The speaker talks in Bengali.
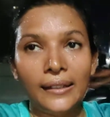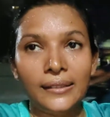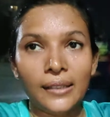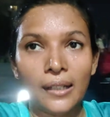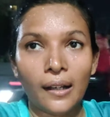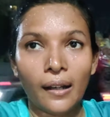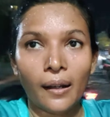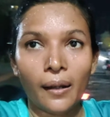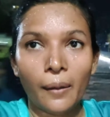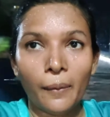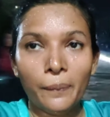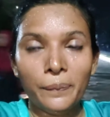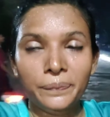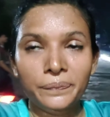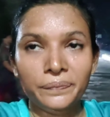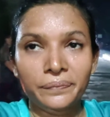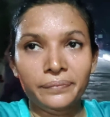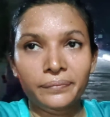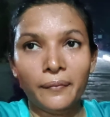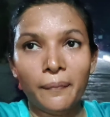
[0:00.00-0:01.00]
একটা
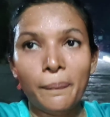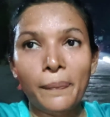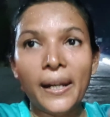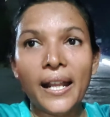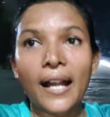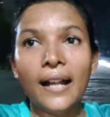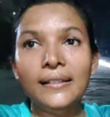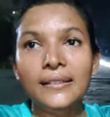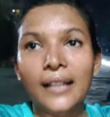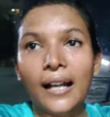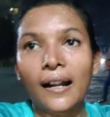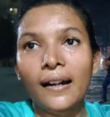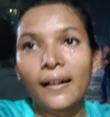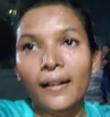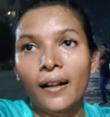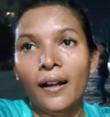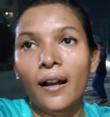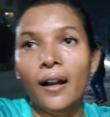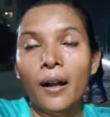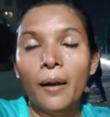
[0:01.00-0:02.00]
প্লেয়ার তার
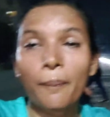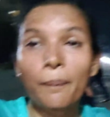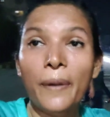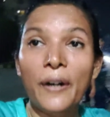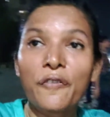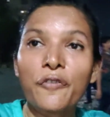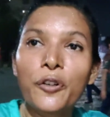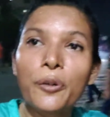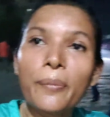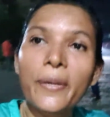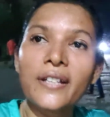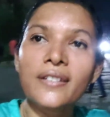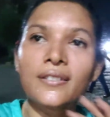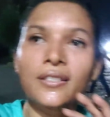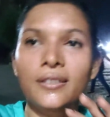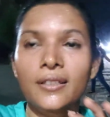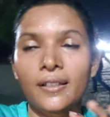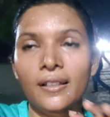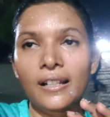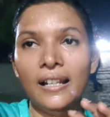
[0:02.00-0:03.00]
পারফরমেন্স
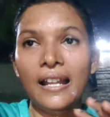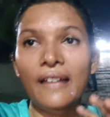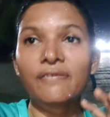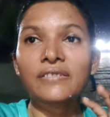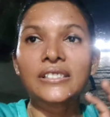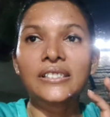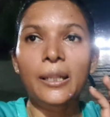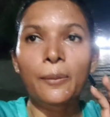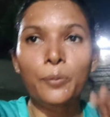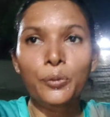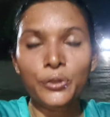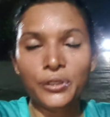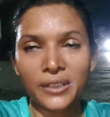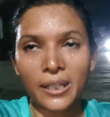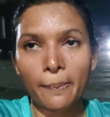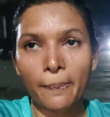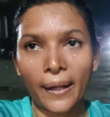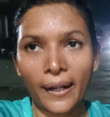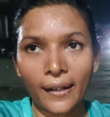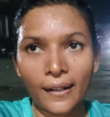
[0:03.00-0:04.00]
লেভেলটা
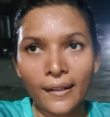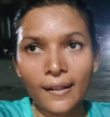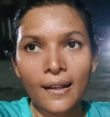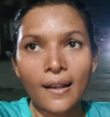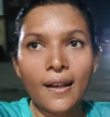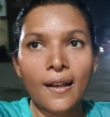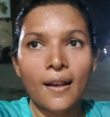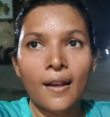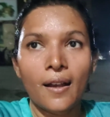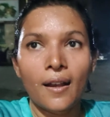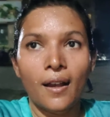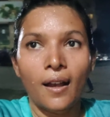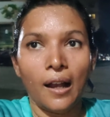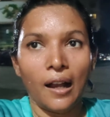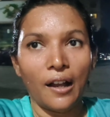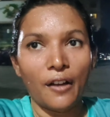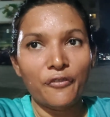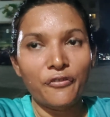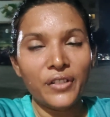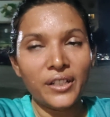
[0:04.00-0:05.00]
বুঝতে পারে
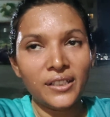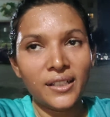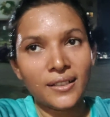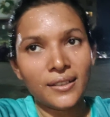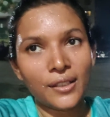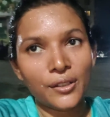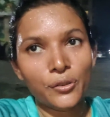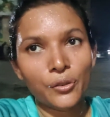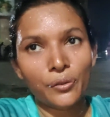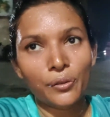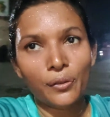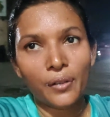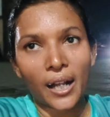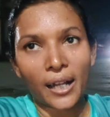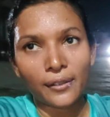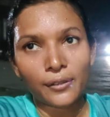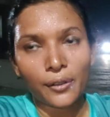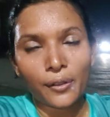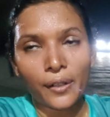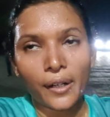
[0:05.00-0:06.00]
ফিটনেসের জন্য
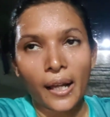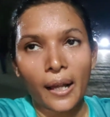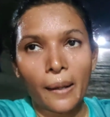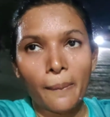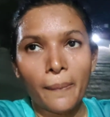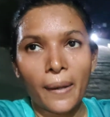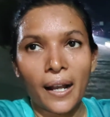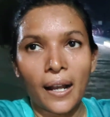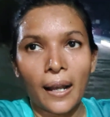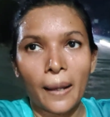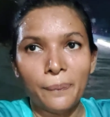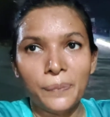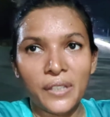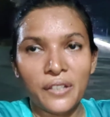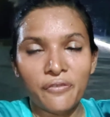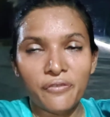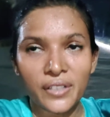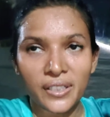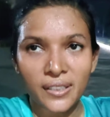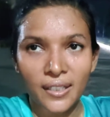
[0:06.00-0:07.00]
রান করা বা
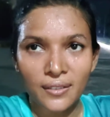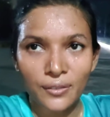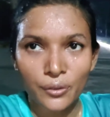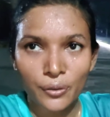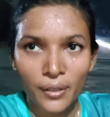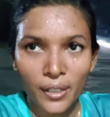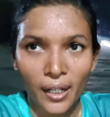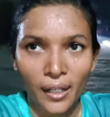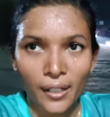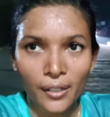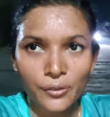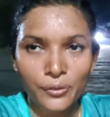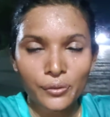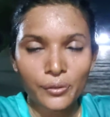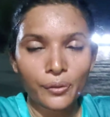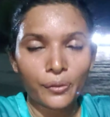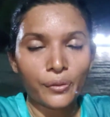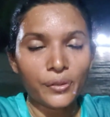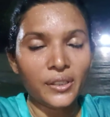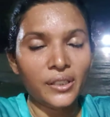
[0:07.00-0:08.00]
আপনি ফিটনেস ধরে রাখার
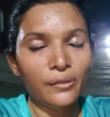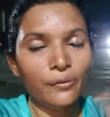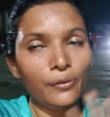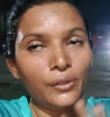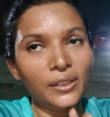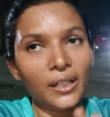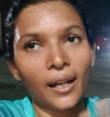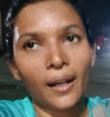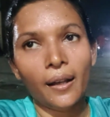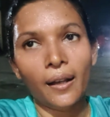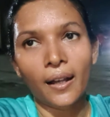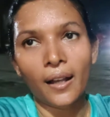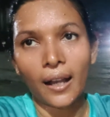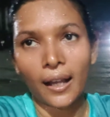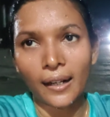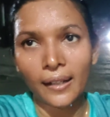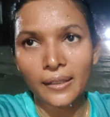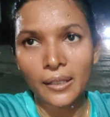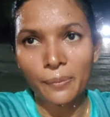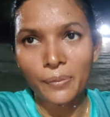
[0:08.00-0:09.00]
জন্য করছেন ওটা
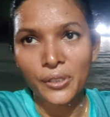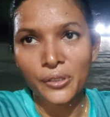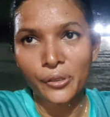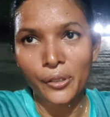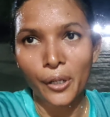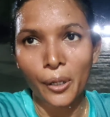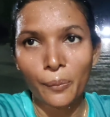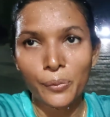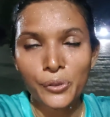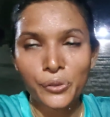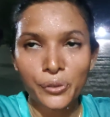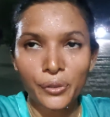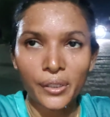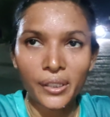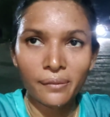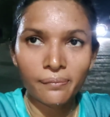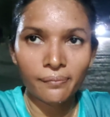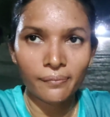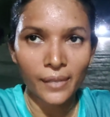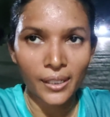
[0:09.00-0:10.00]
আলাদা বিষয়
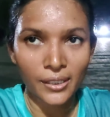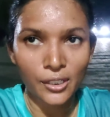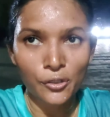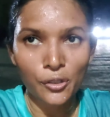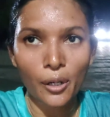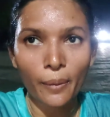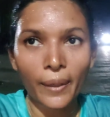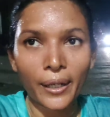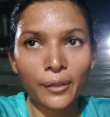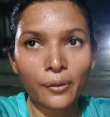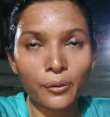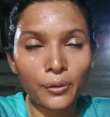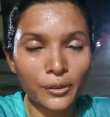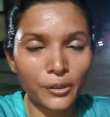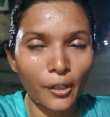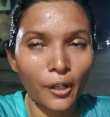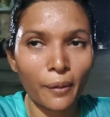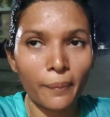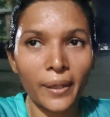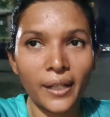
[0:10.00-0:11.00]
অবশ্যই এটা সবার
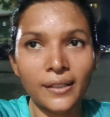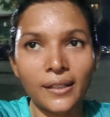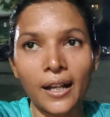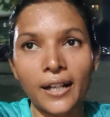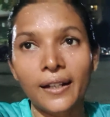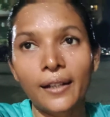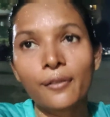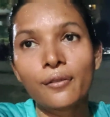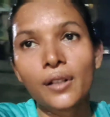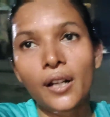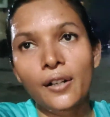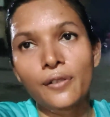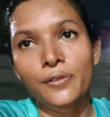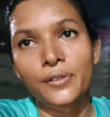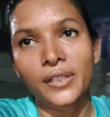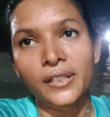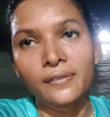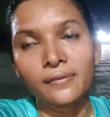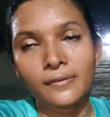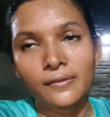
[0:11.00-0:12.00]
করতে হবে এটা রেগুলার
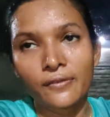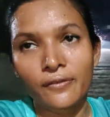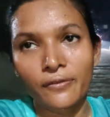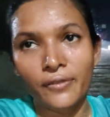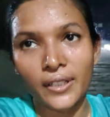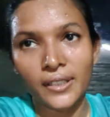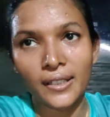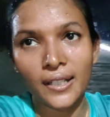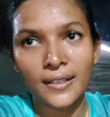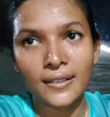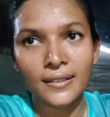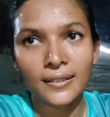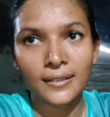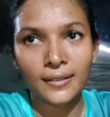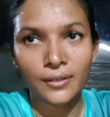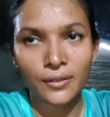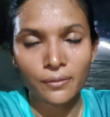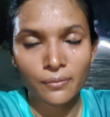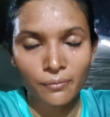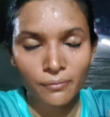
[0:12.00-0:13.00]
রুটিন ফিটনেস
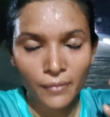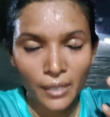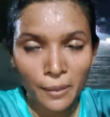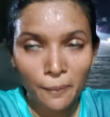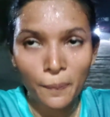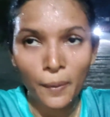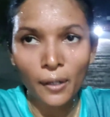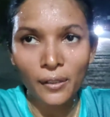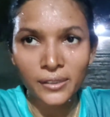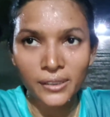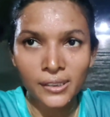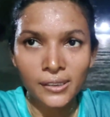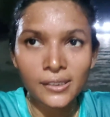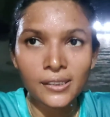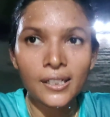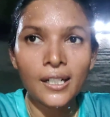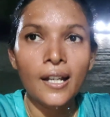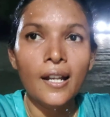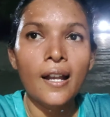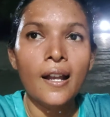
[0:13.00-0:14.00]
ইম্পর্ট্যান্ট